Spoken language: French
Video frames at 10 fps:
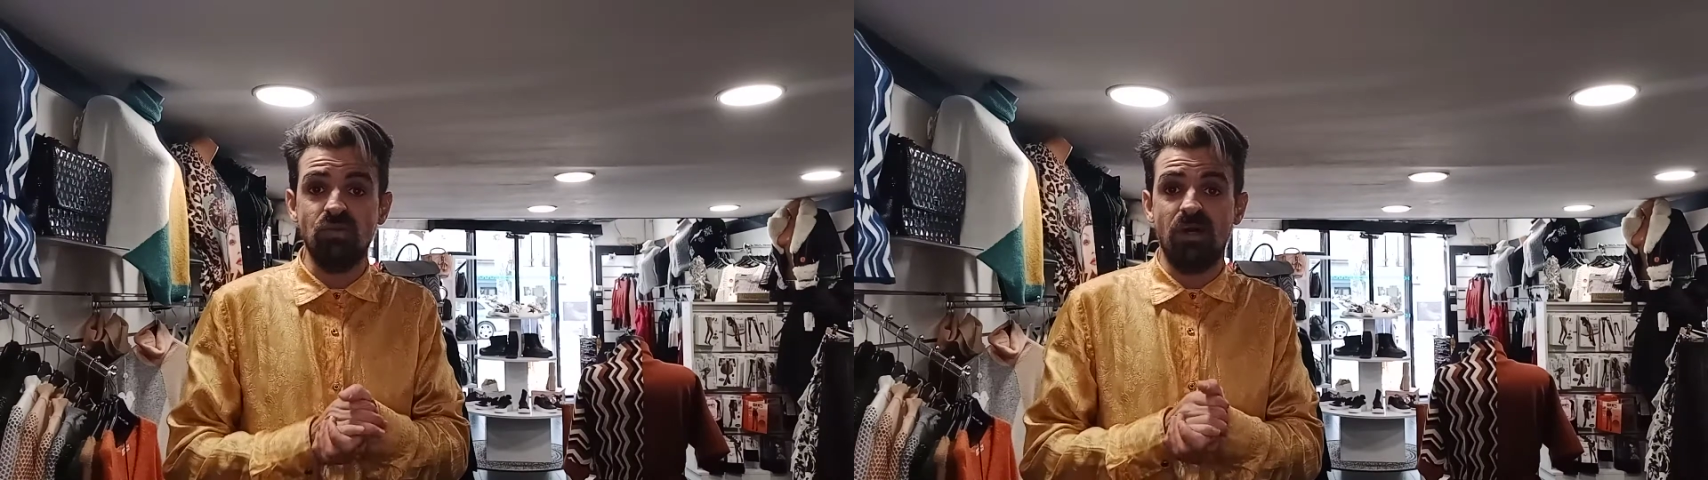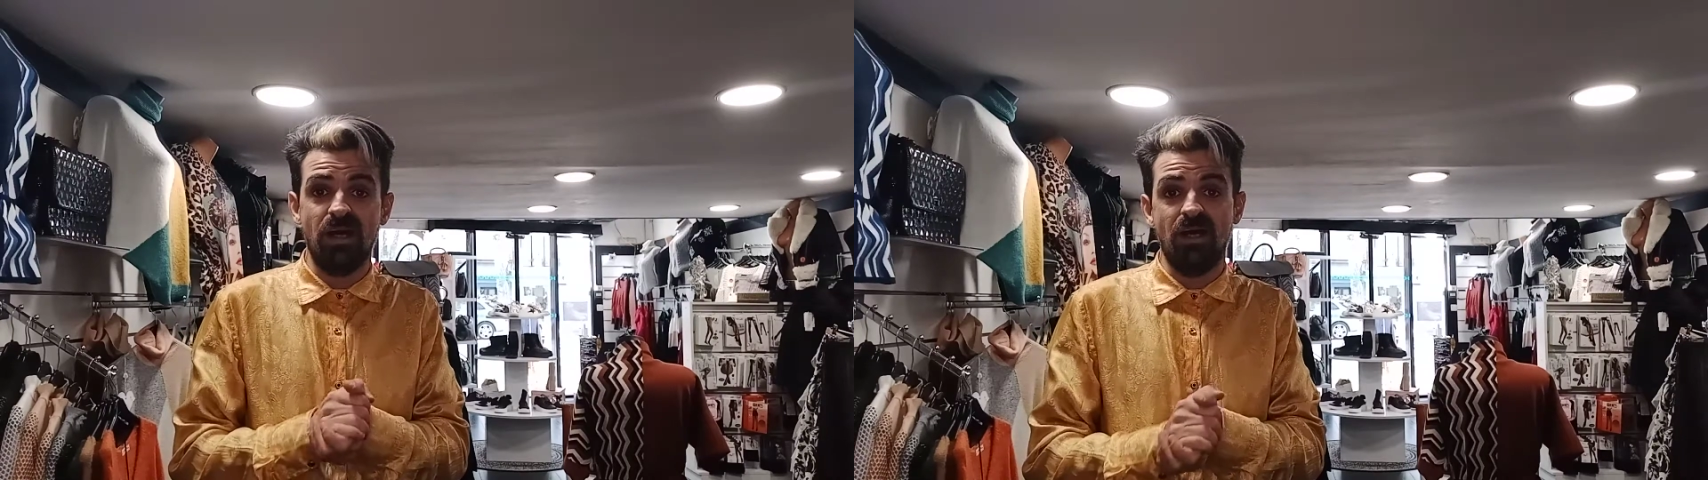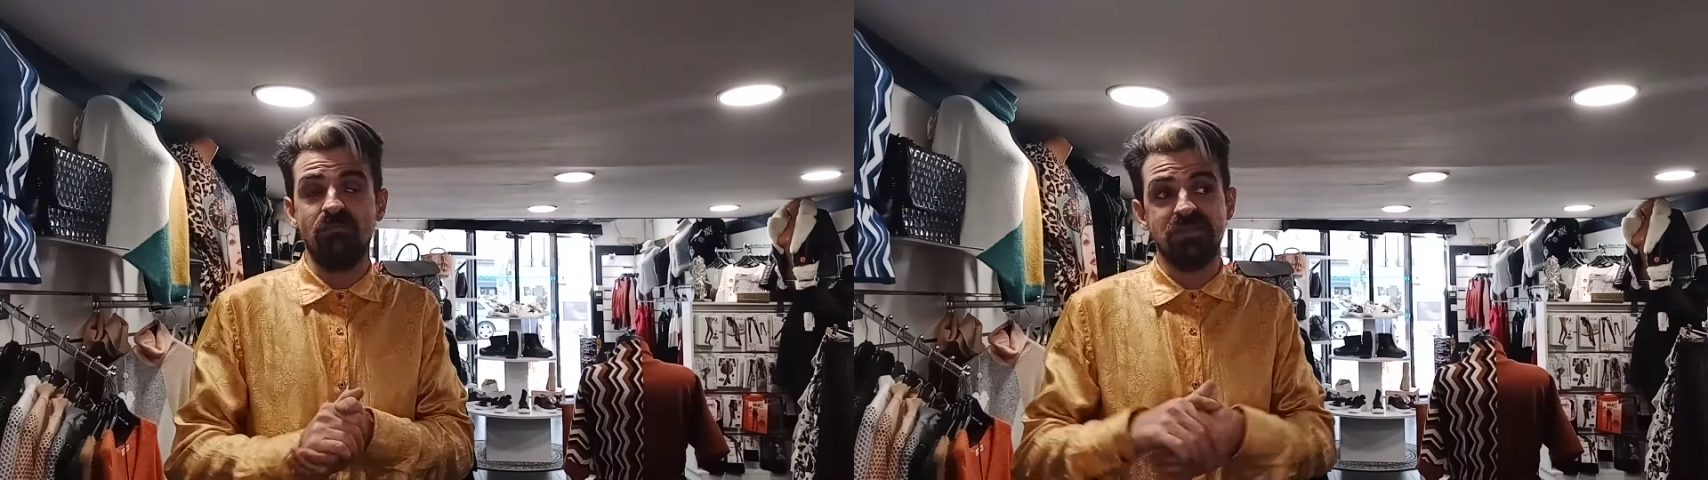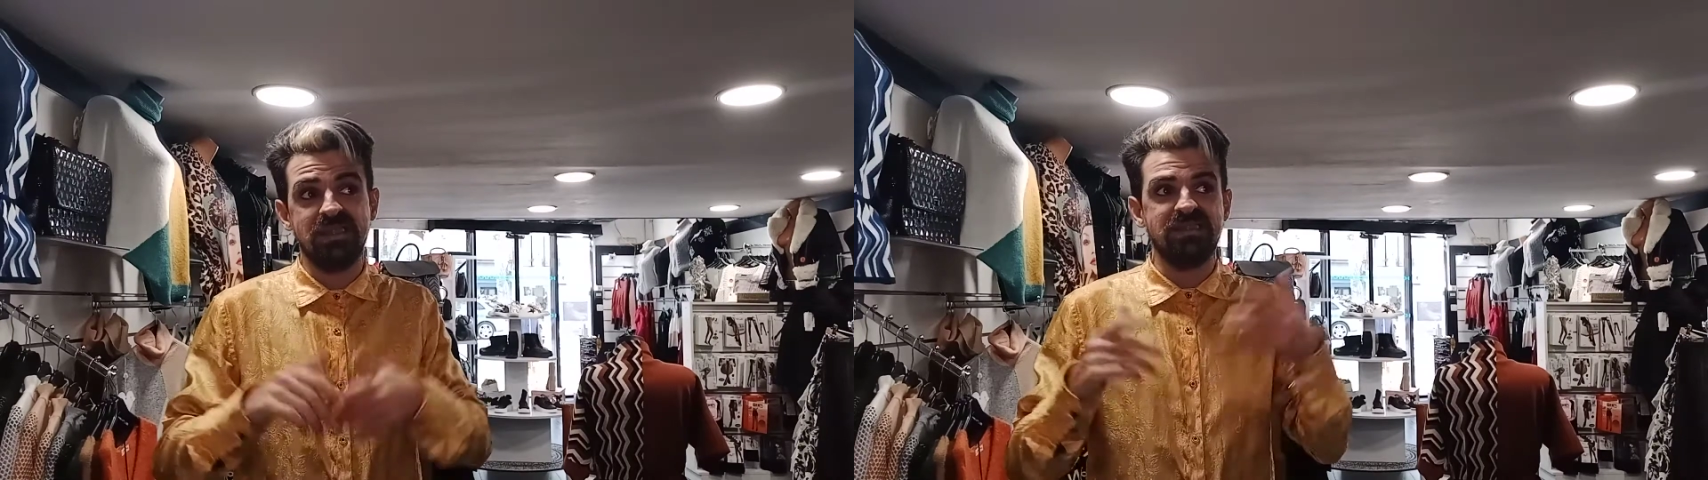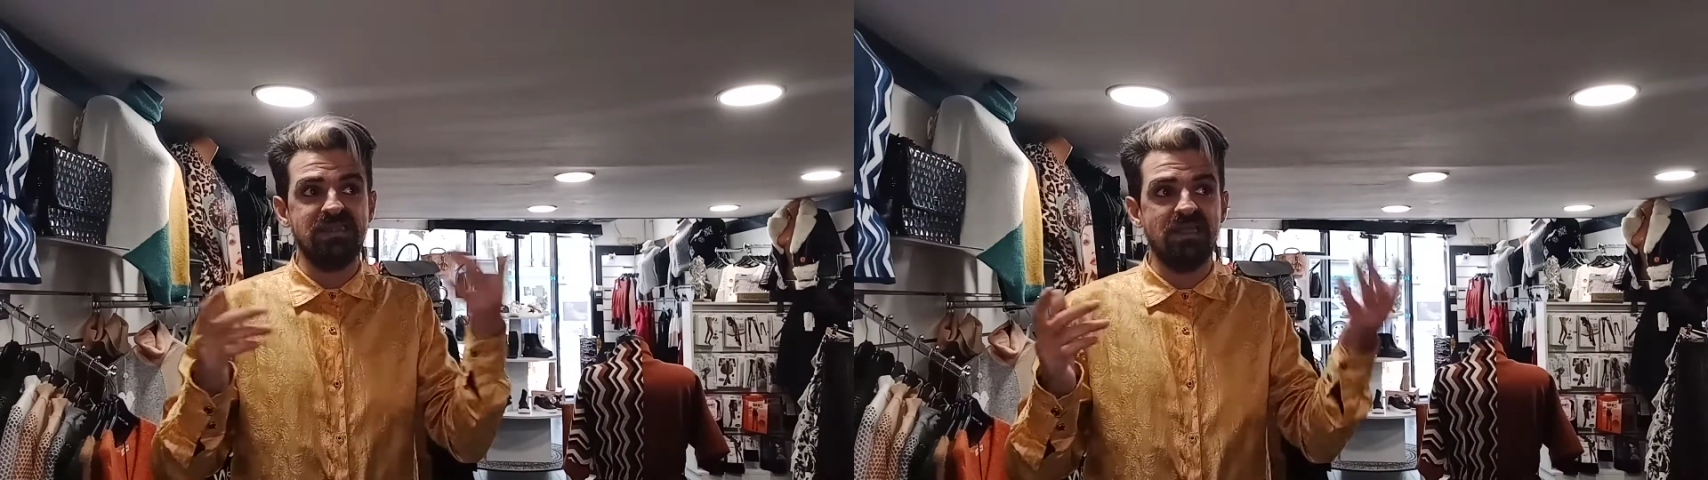Hein. Ne vous
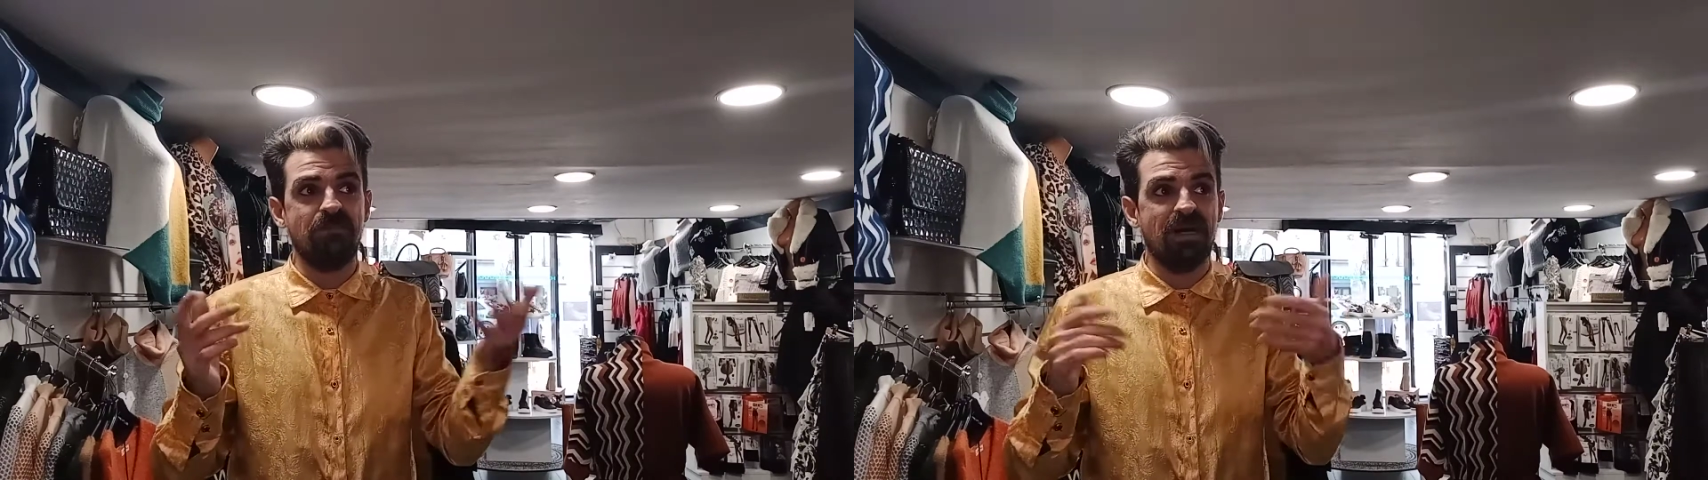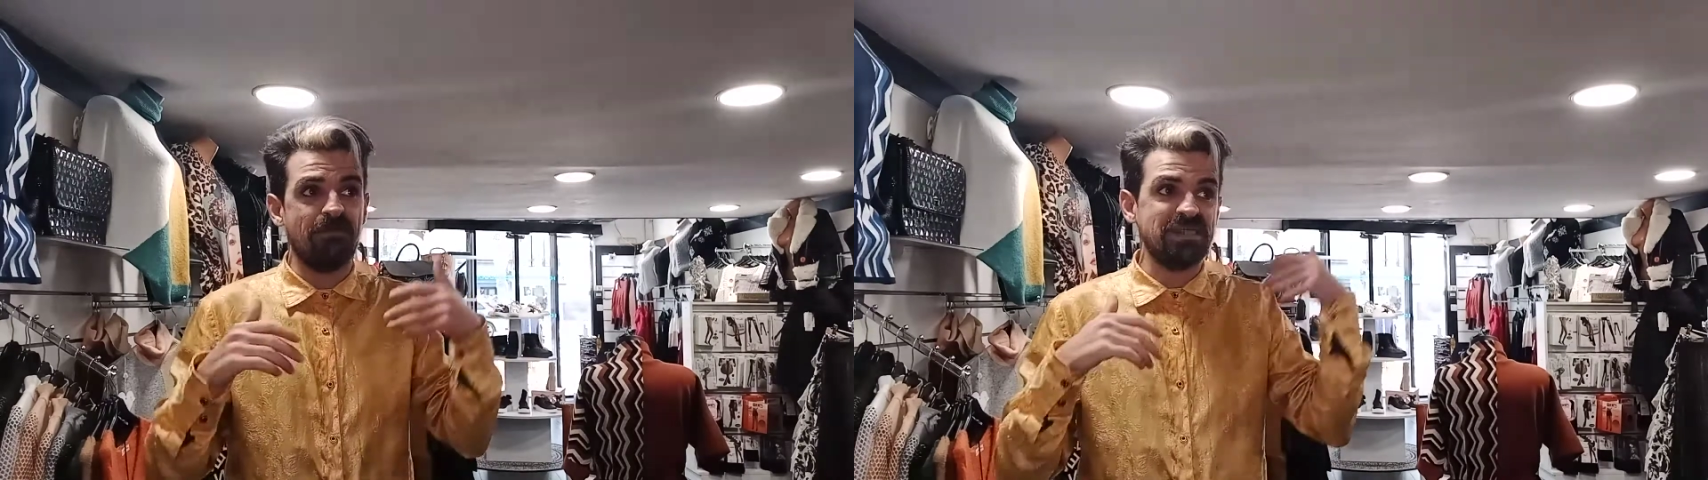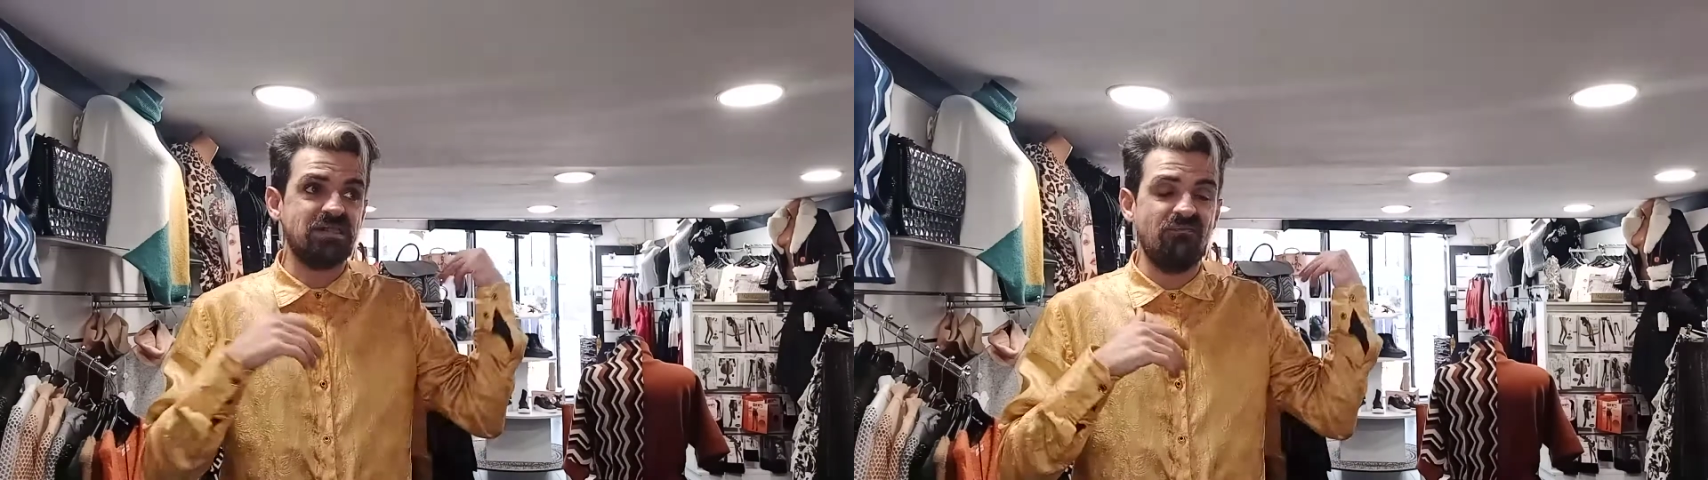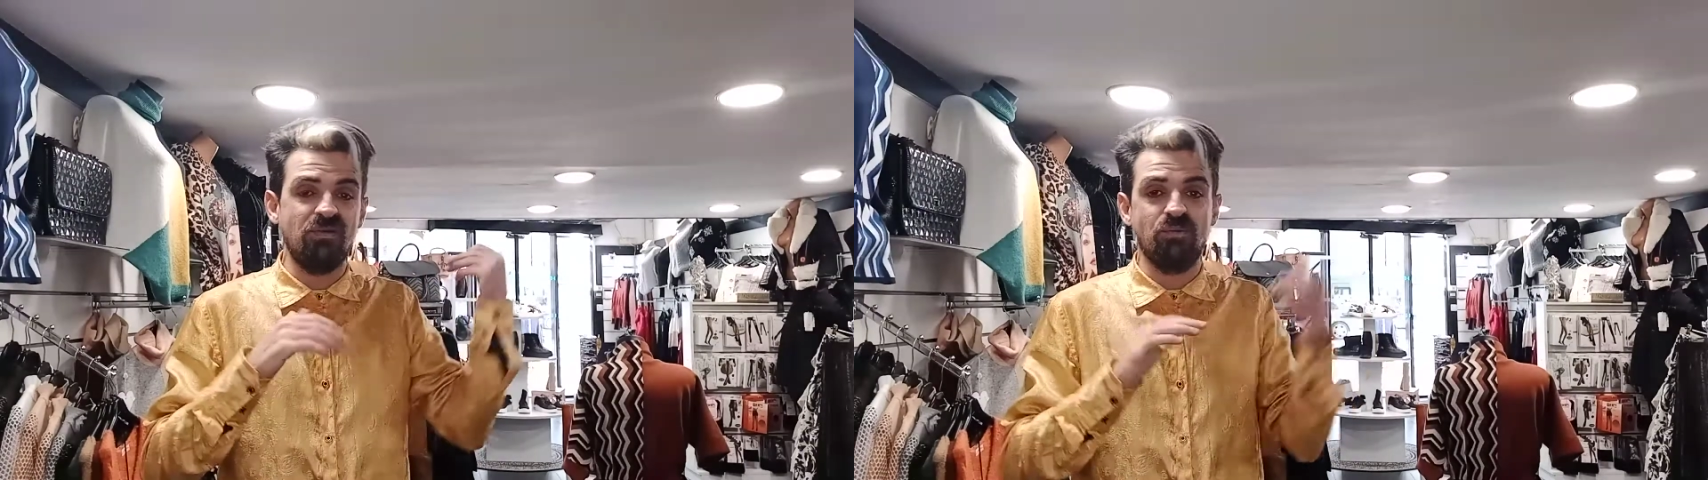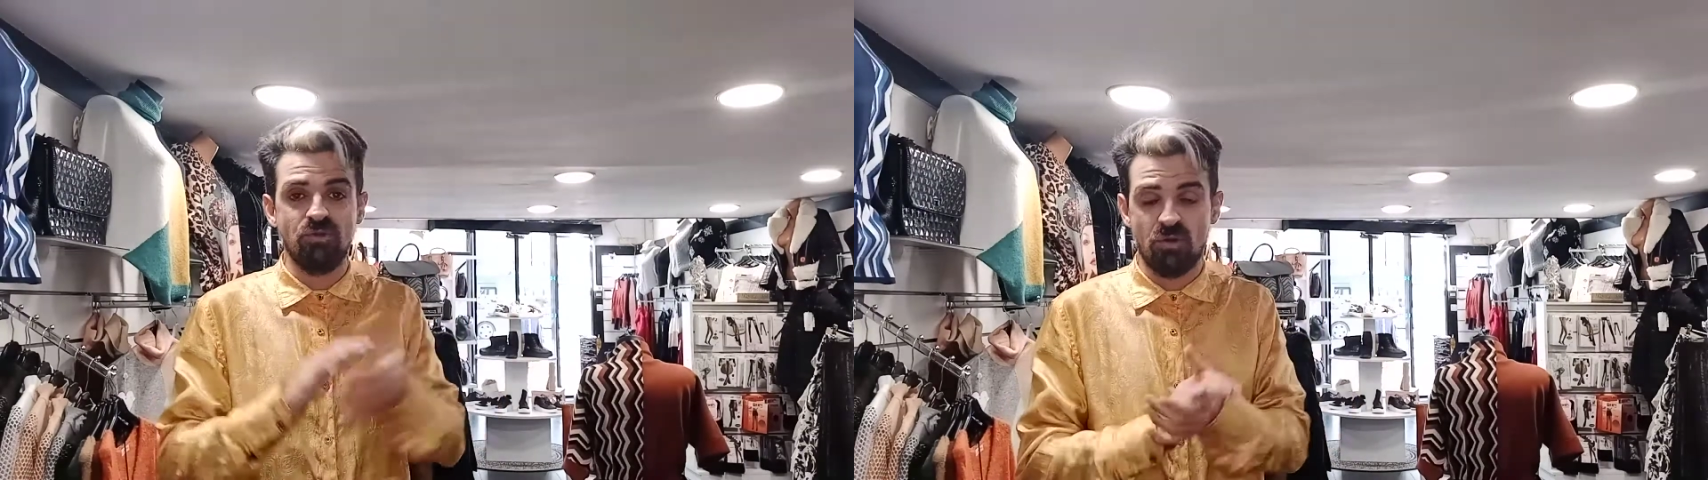excitez pas parce qu'il fait
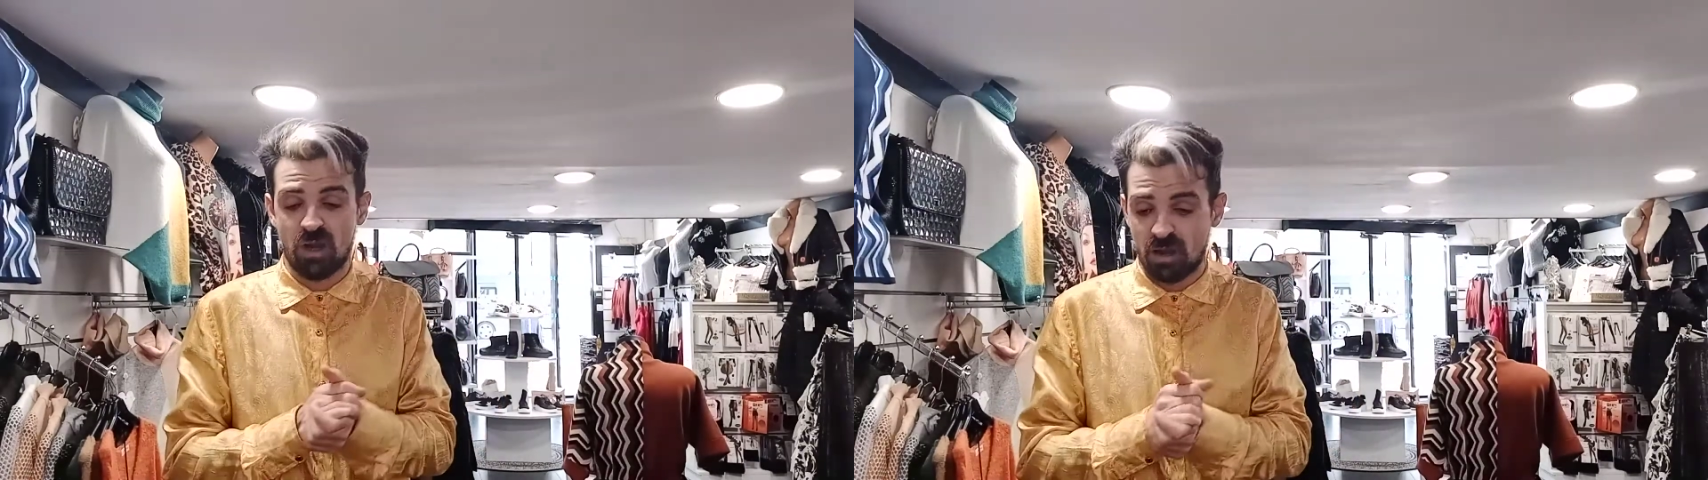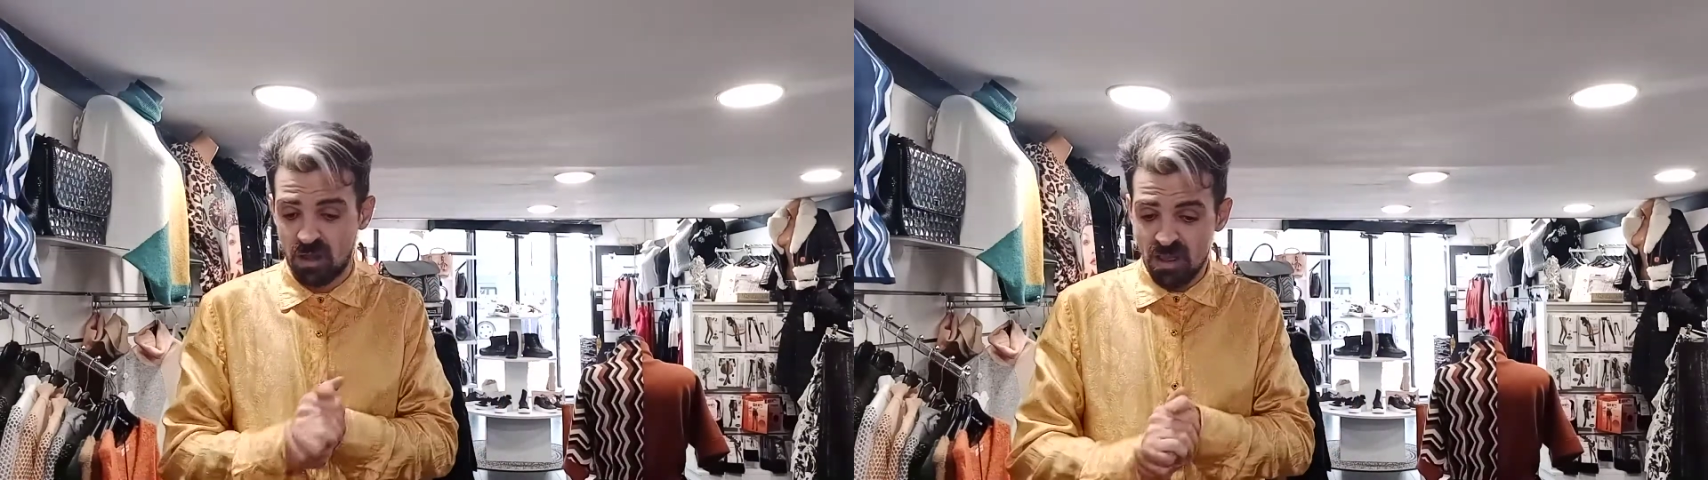beau dehors.